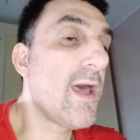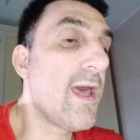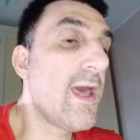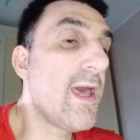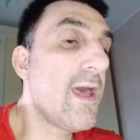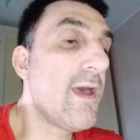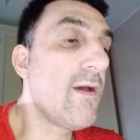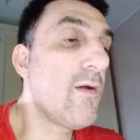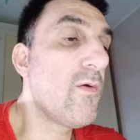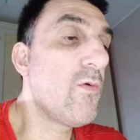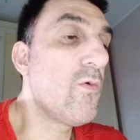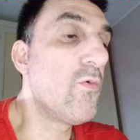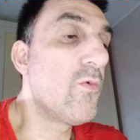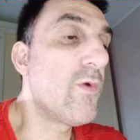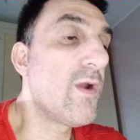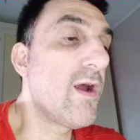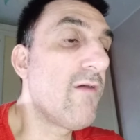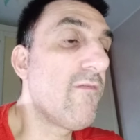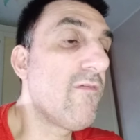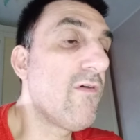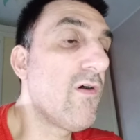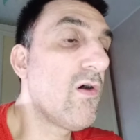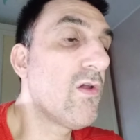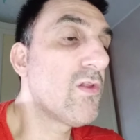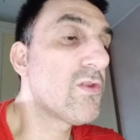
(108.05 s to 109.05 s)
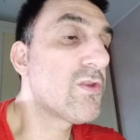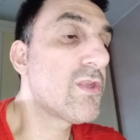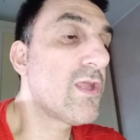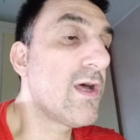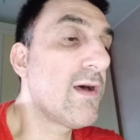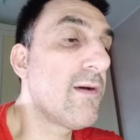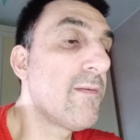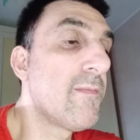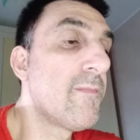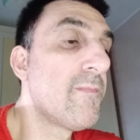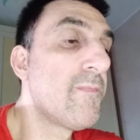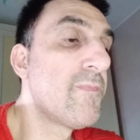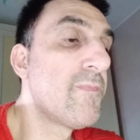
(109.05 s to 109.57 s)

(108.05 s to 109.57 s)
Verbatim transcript: e una volta